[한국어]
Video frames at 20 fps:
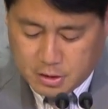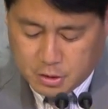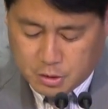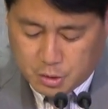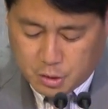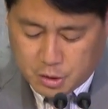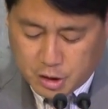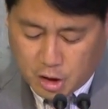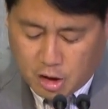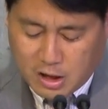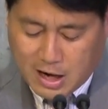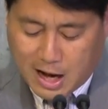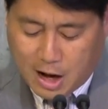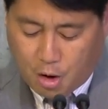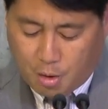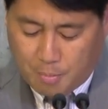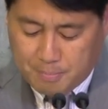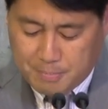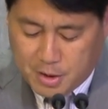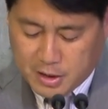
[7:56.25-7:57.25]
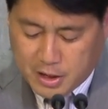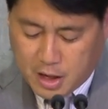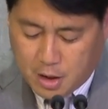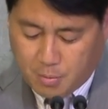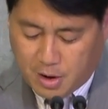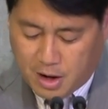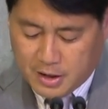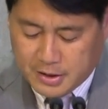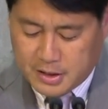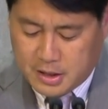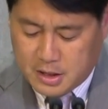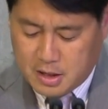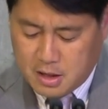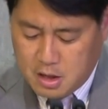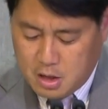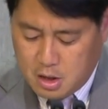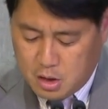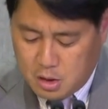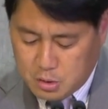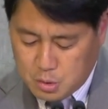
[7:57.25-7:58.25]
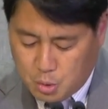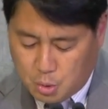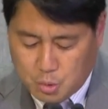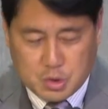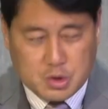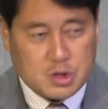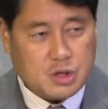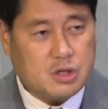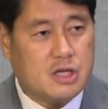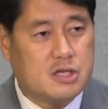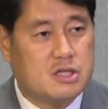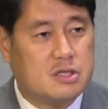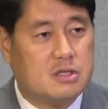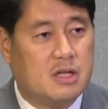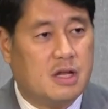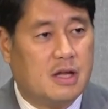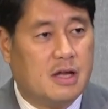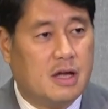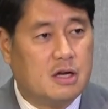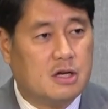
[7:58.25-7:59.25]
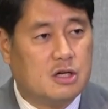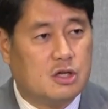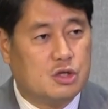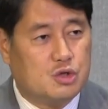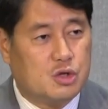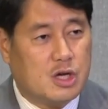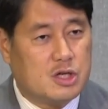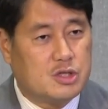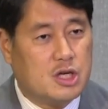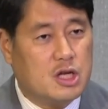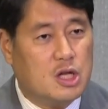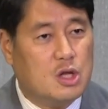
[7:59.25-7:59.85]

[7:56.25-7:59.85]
그리고 19명의 왕이 통치를 했는데 그 중에서